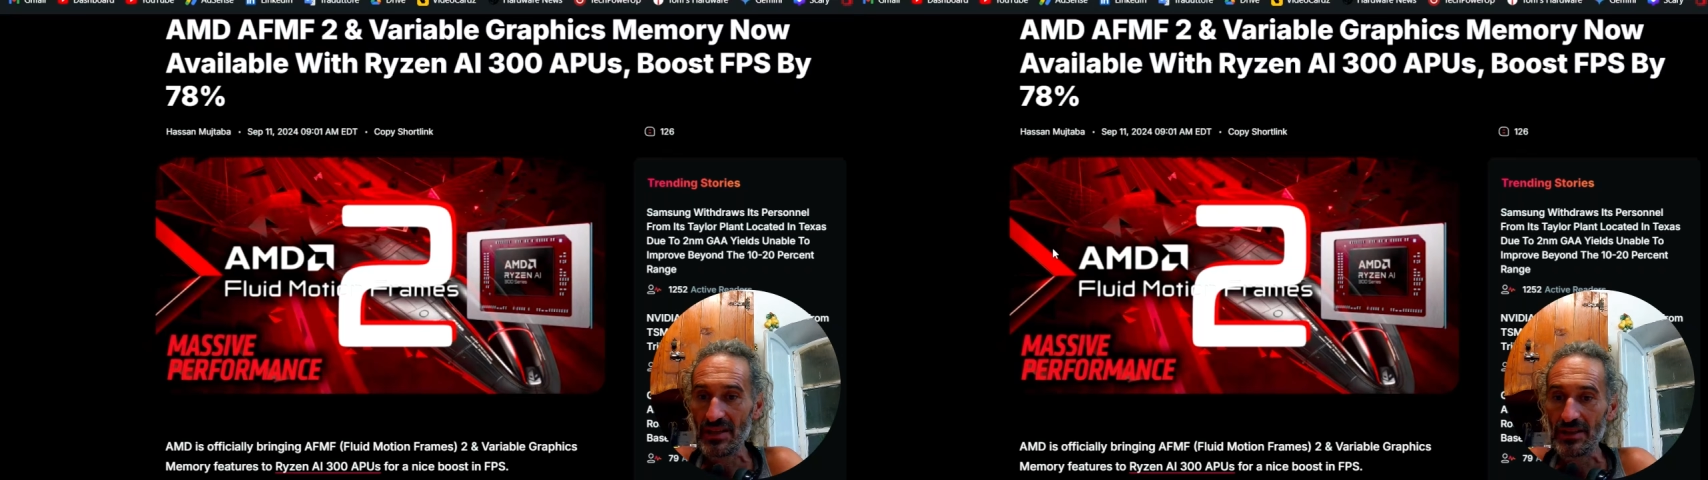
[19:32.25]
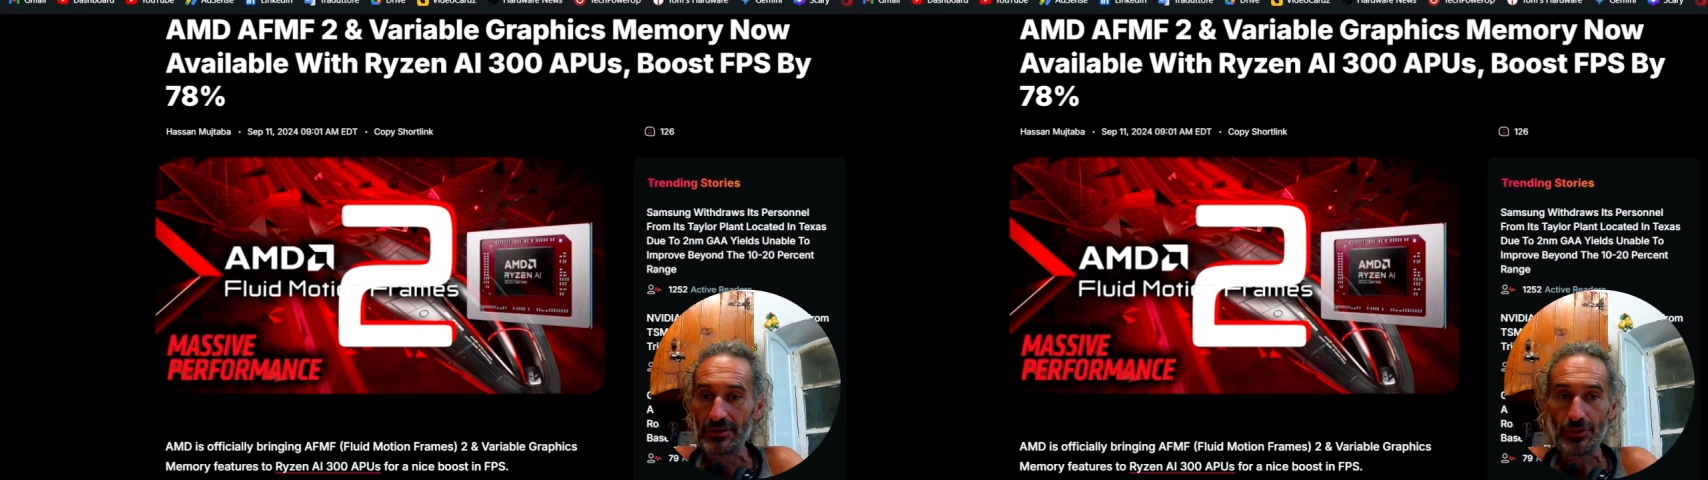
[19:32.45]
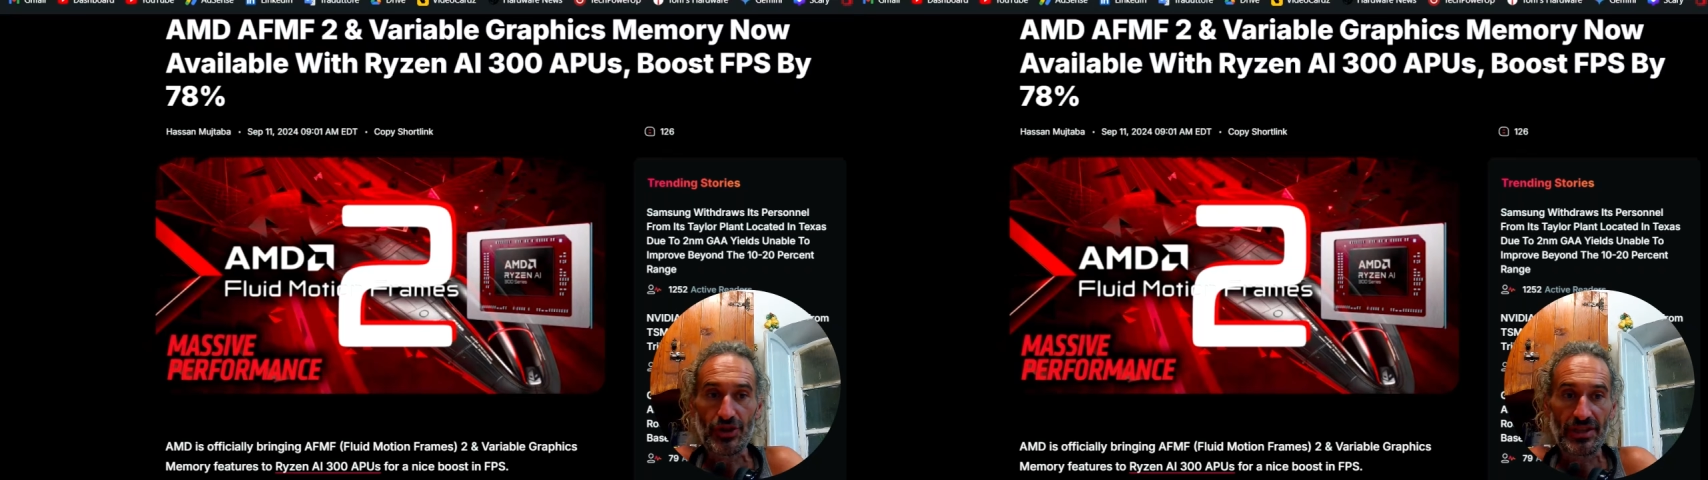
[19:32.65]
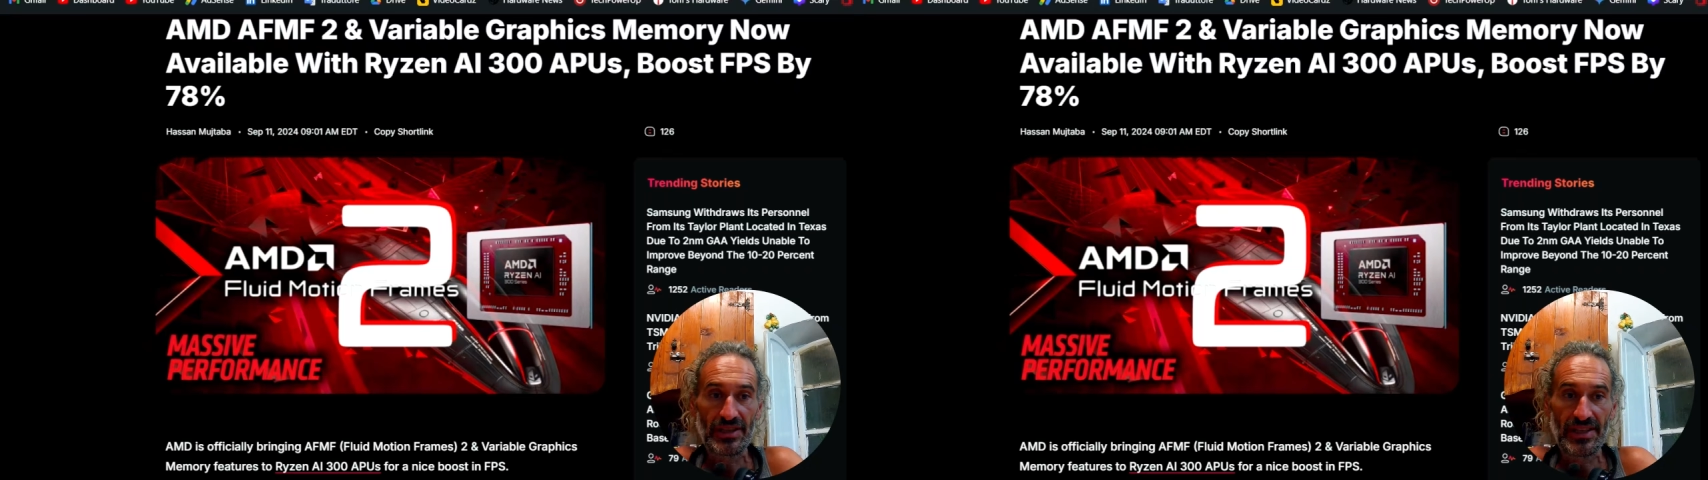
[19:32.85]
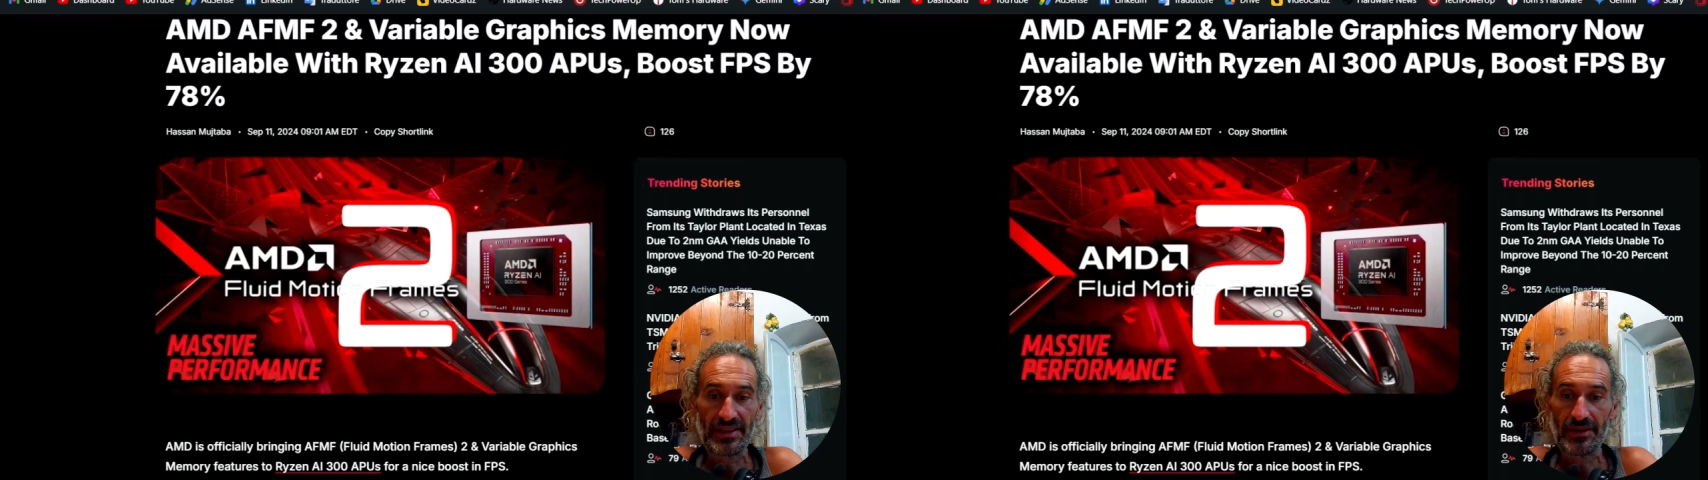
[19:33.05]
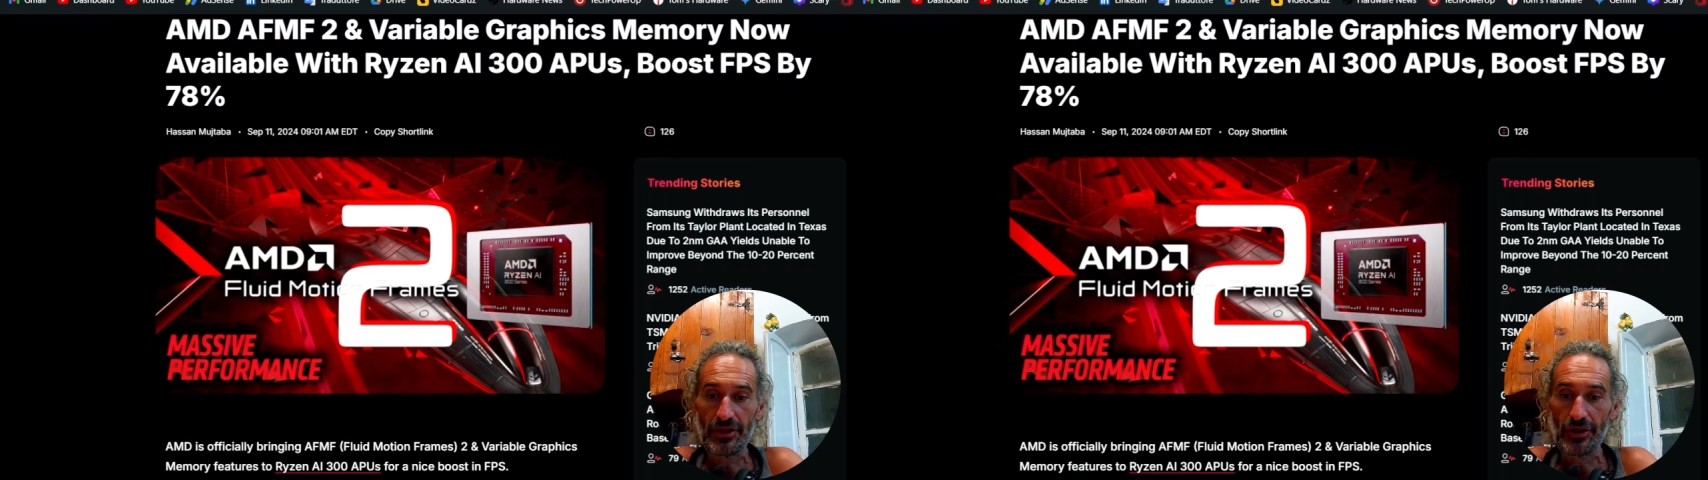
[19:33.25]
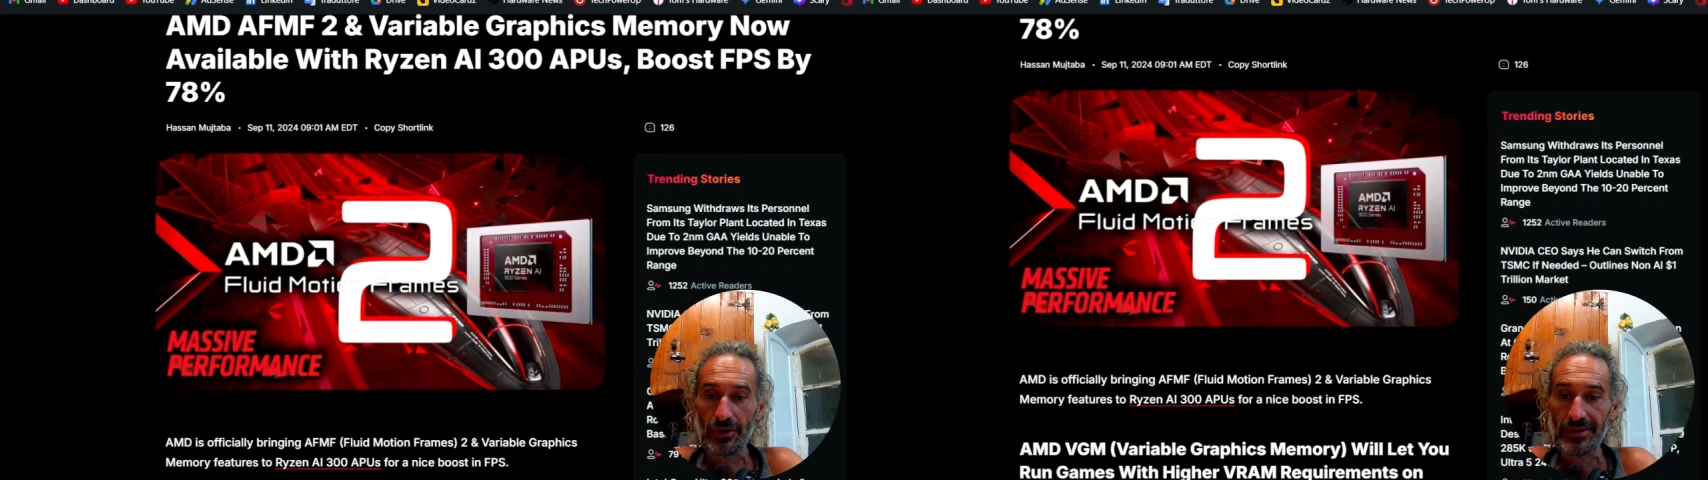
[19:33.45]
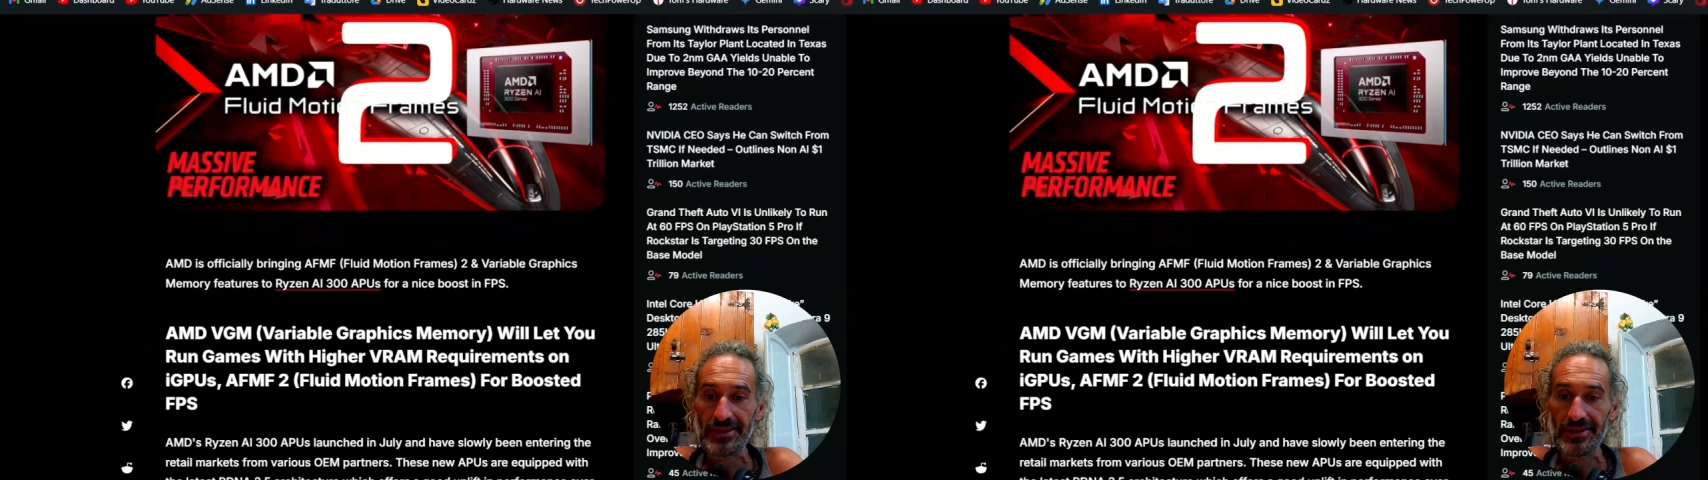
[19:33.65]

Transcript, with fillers: succede l'ira di Dio,